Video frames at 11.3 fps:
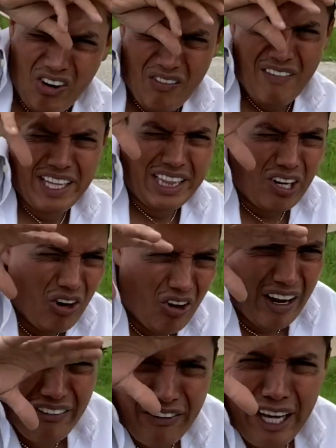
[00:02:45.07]
no me aviente cloro,
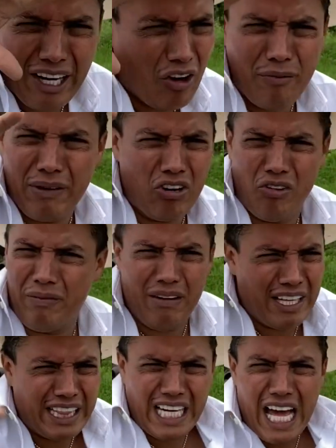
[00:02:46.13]
jefe. No me, no me
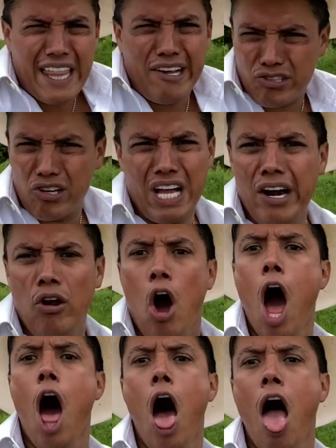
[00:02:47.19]
aviente nada. Yo estoy sano.
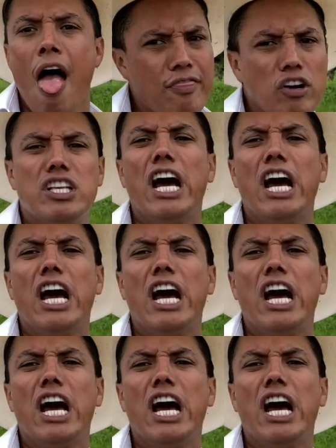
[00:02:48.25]
Estoy